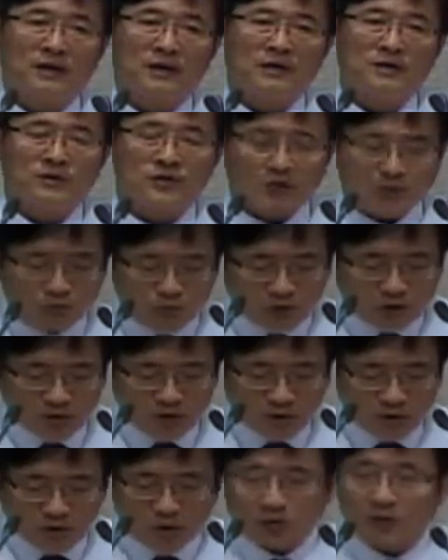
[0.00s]
그 선물을
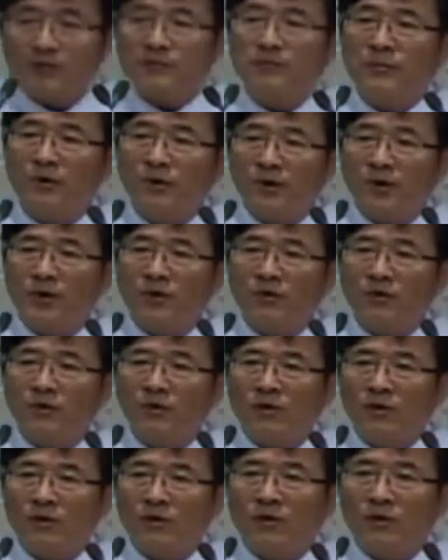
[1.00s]
받고 기뻐하고
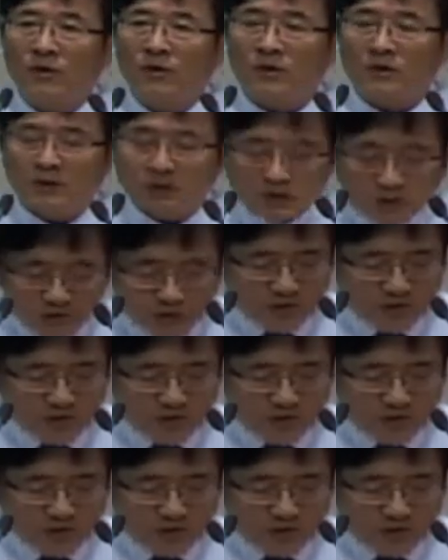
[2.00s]
그